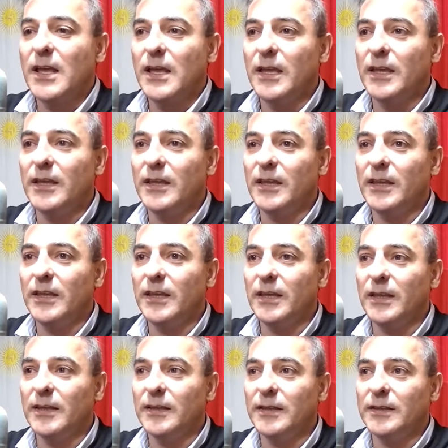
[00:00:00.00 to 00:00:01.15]

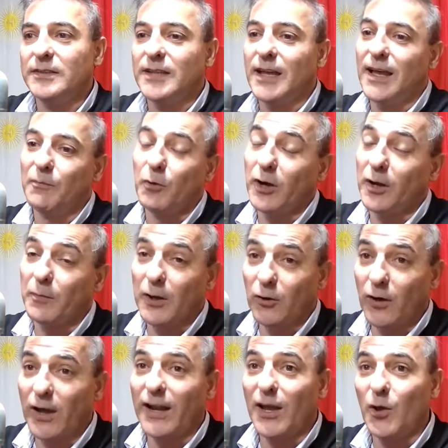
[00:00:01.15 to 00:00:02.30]
y ya poner manos
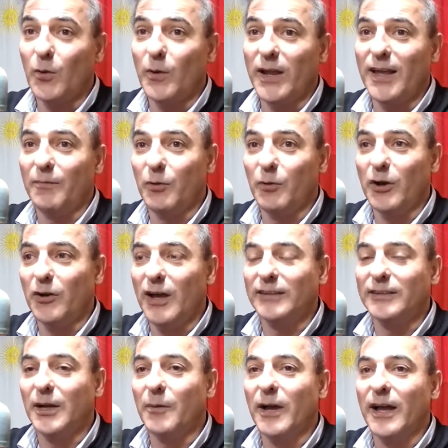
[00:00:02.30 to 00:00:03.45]
a la obra, ponernos a
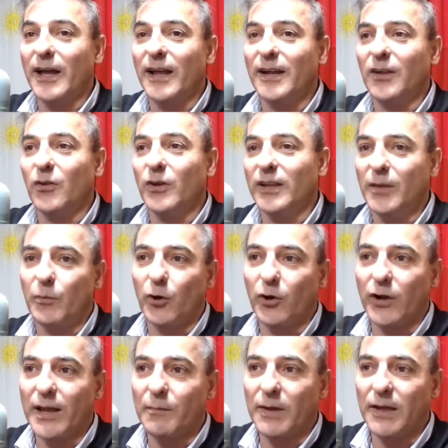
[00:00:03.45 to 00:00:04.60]
trabajar con este
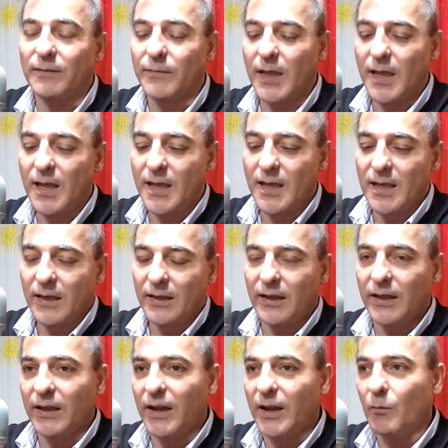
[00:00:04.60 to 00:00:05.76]
programa que
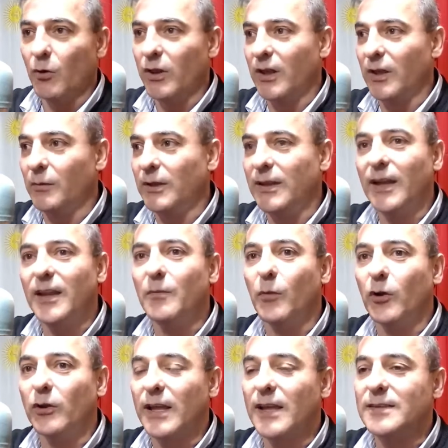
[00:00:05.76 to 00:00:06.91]
creemos de vital
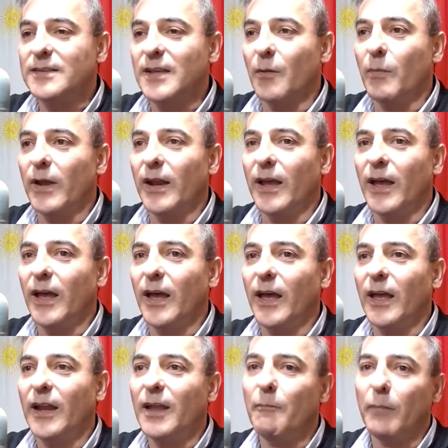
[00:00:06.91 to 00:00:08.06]
importancia para
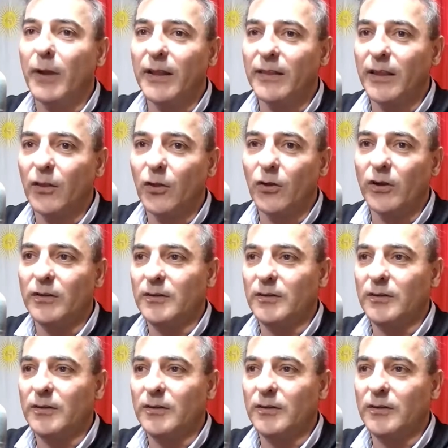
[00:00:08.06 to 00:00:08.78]
el emprendedor,